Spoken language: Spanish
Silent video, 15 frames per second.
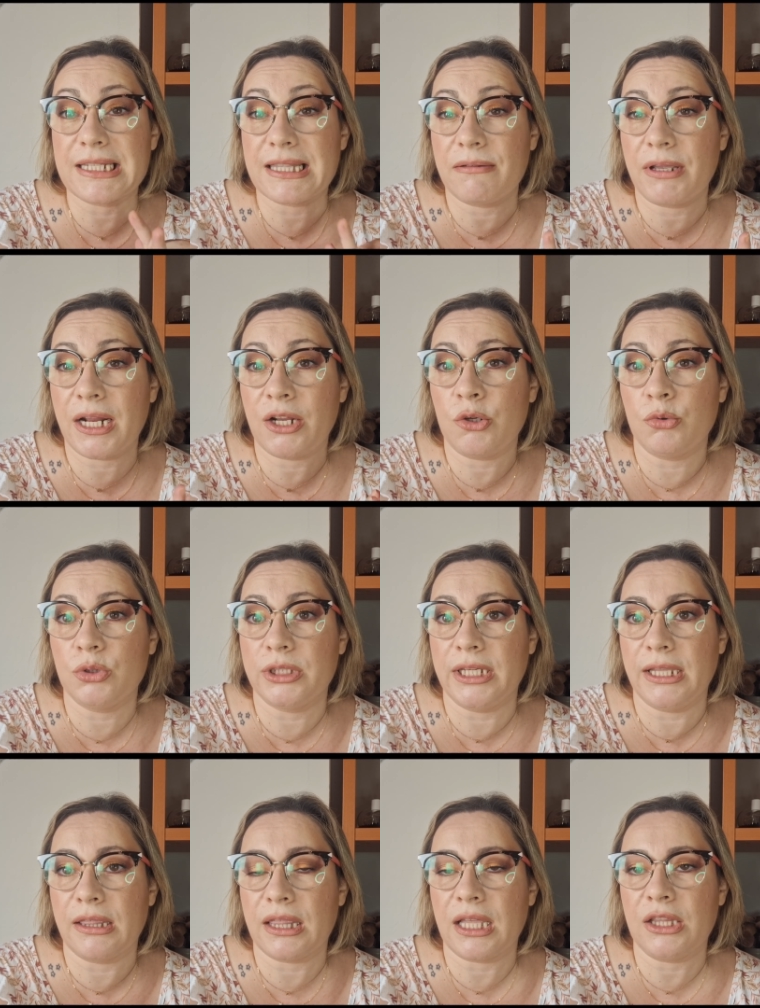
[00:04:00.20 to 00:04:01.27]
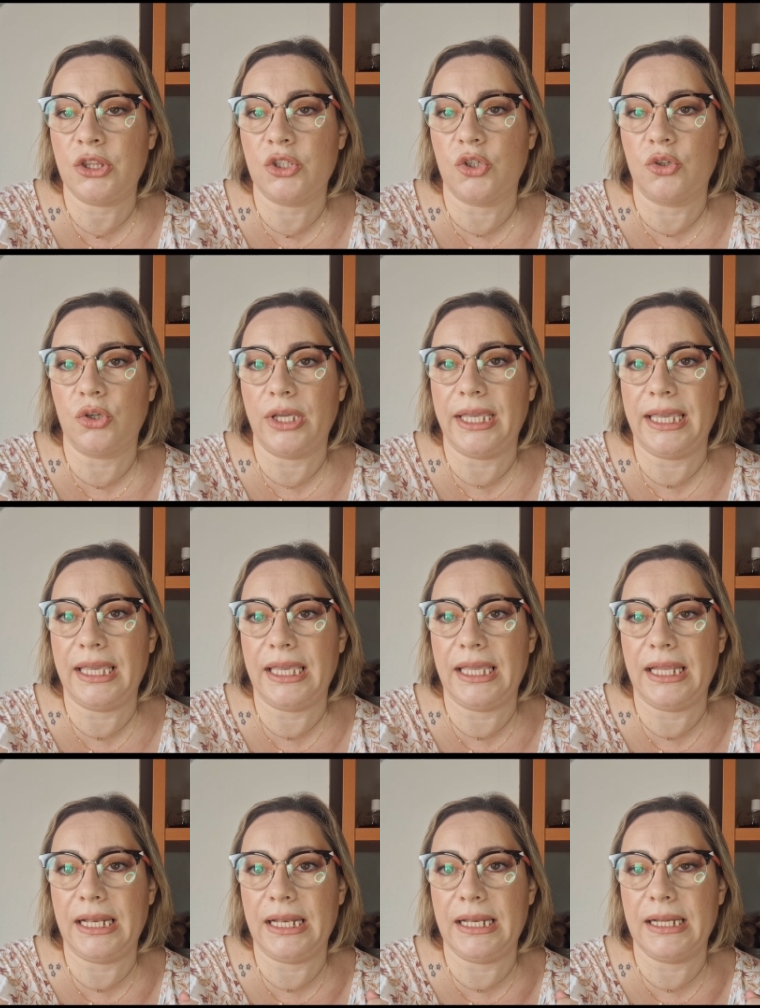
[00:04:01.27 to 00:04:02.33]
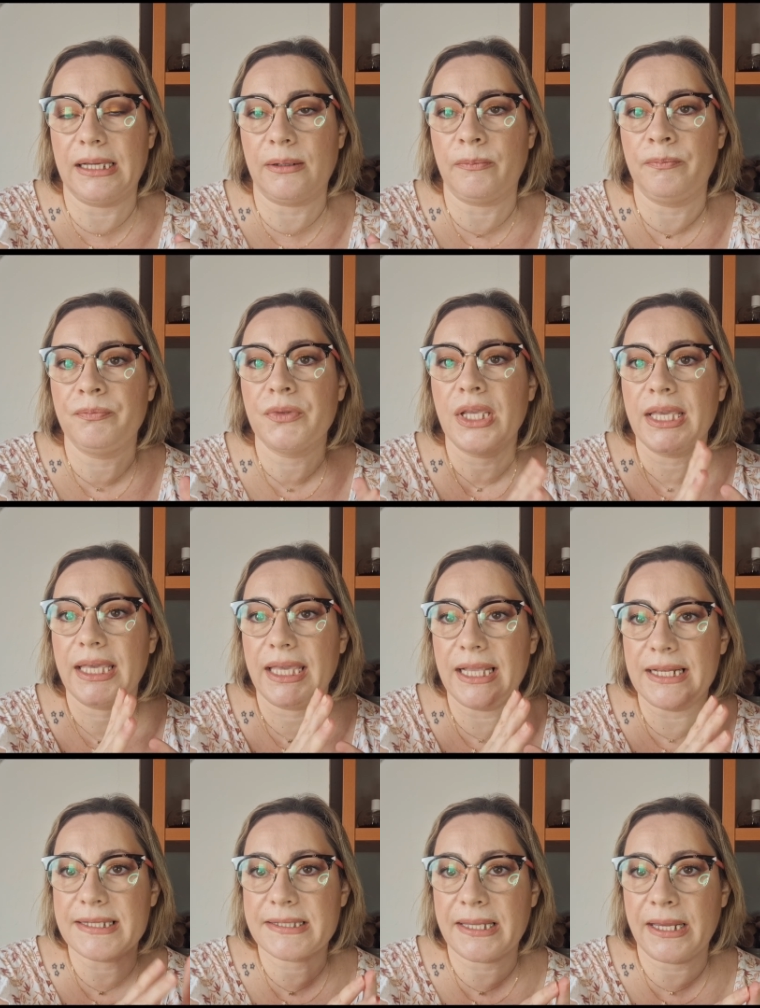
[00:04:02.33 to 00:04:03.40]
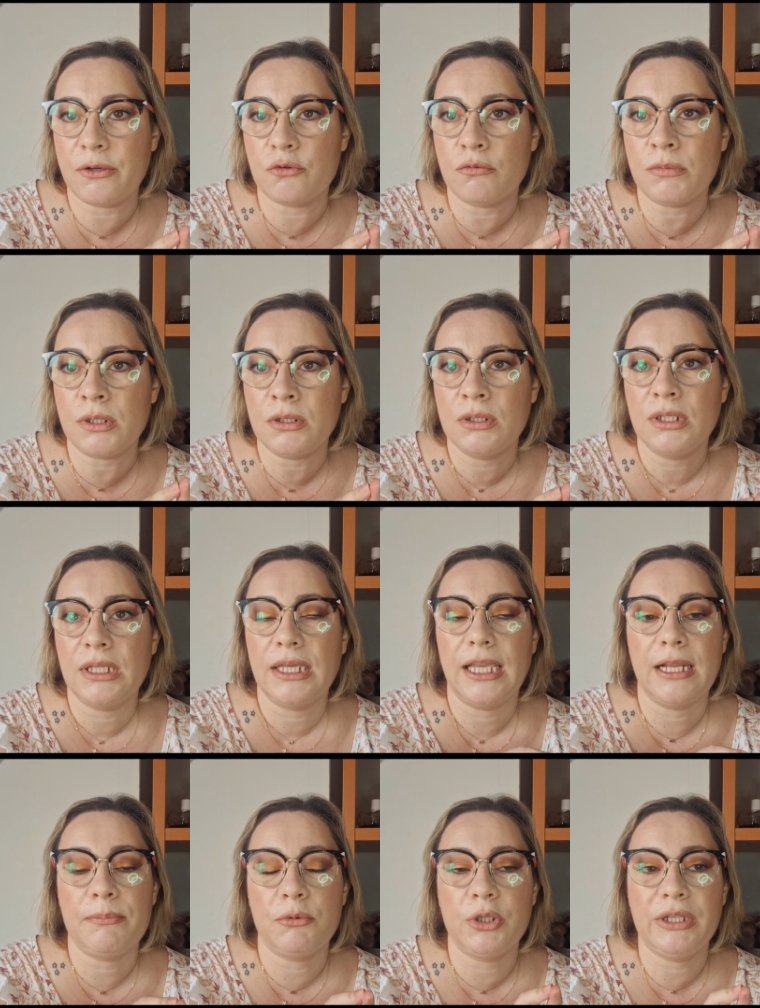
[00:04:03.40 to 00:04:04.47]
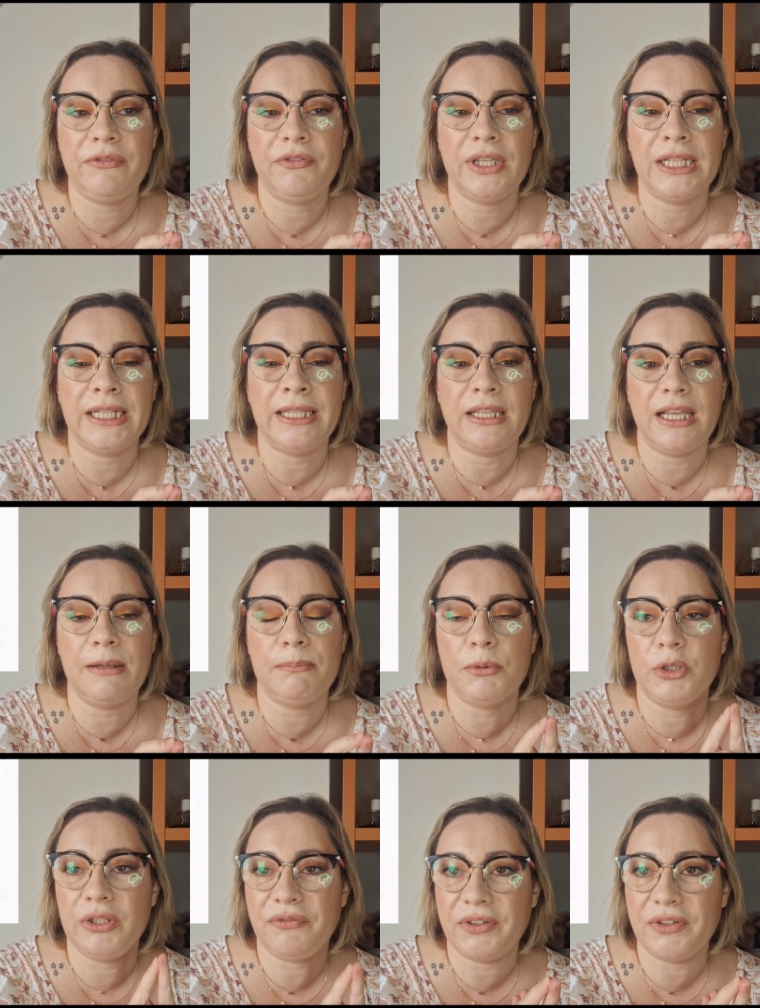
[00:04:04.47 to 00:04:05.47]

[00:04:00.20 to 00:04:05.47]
este verano utilizando el, el serum, el Purifiti, el